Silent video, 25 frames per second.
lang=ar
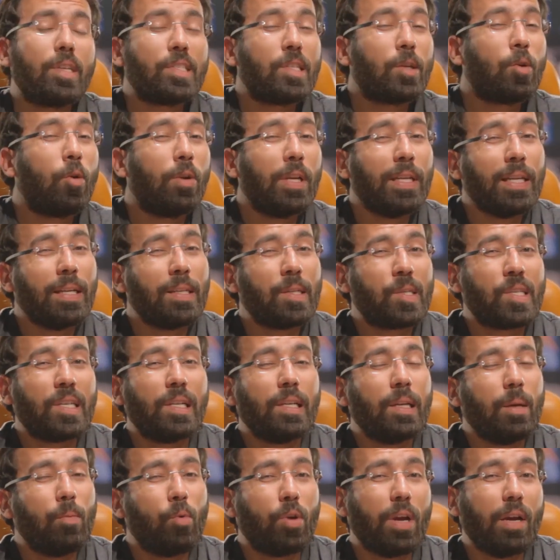اصل كلنا نزل
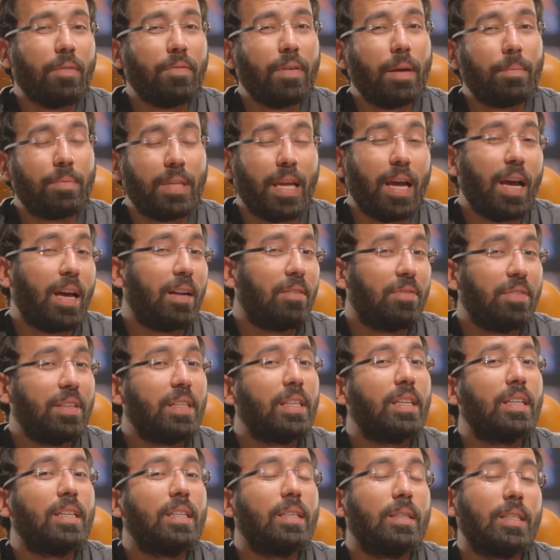لنا مكافاه بتاع 2000
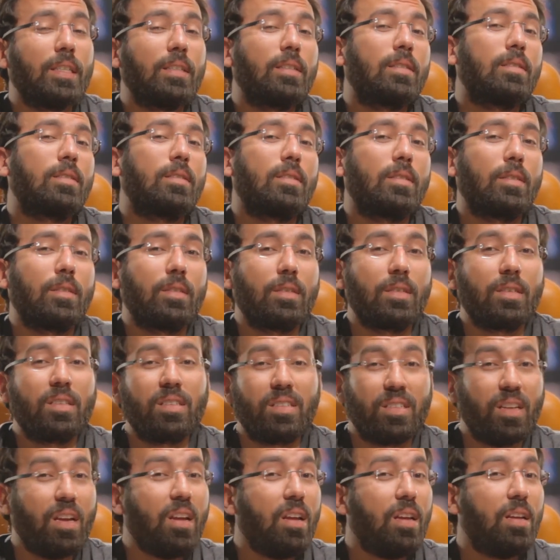جنيه يعني
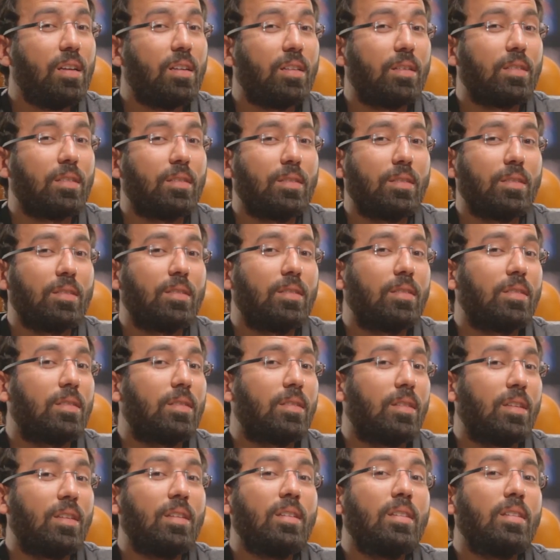صح
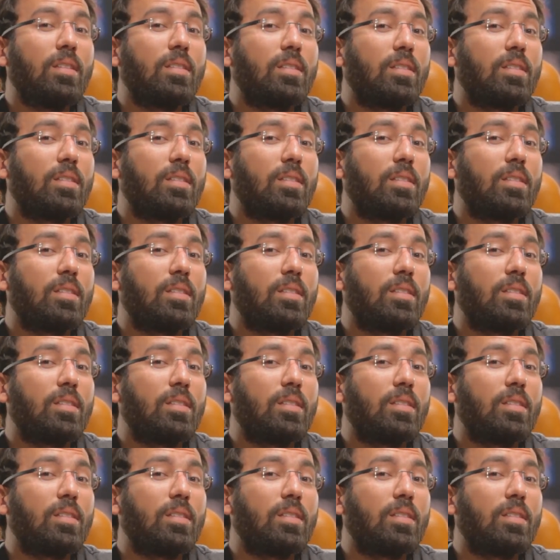ها